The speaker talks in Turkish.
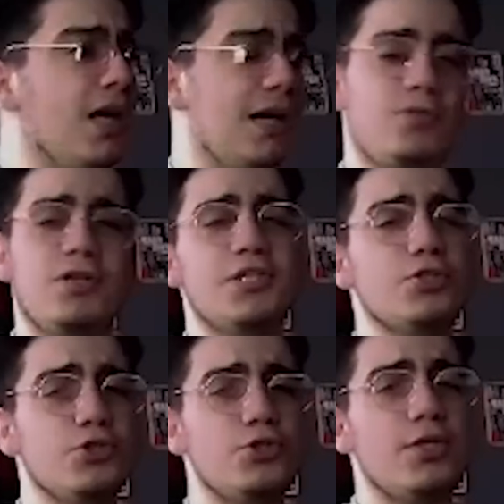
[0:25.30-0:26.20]
Ha bu arada
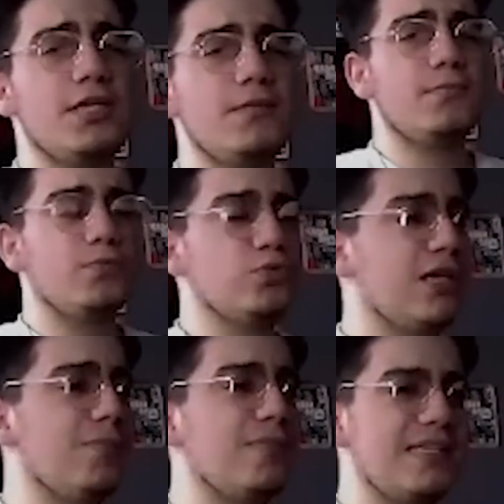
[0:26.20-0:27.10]
şunu söyleyeyim.
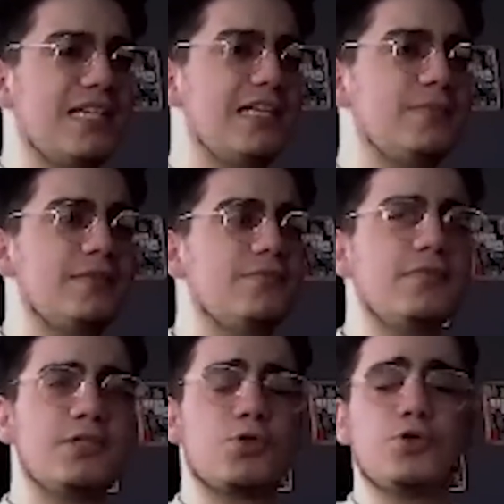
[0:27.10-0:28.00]
Bunların bazılarını bizim Discord
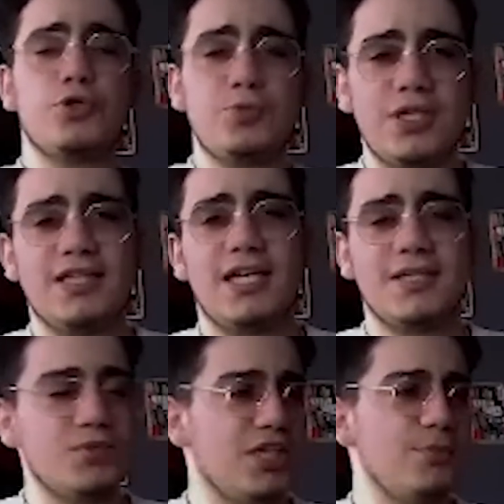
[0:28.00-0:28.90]
Discord'umuzdaki
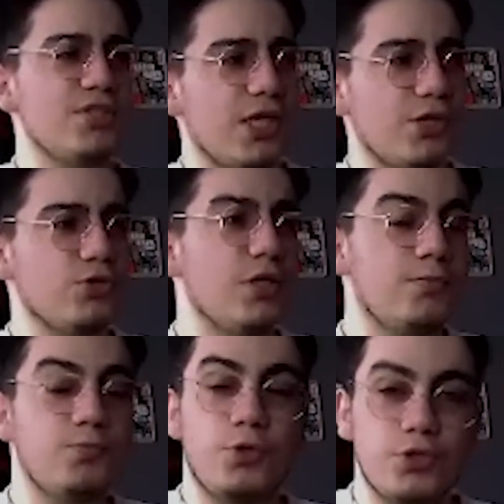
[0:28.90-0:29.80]
takipçilerimiz sağ olsunlar
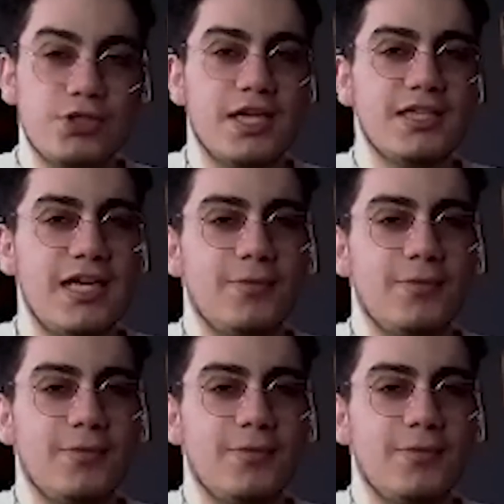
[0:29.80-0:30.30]
gösterdiler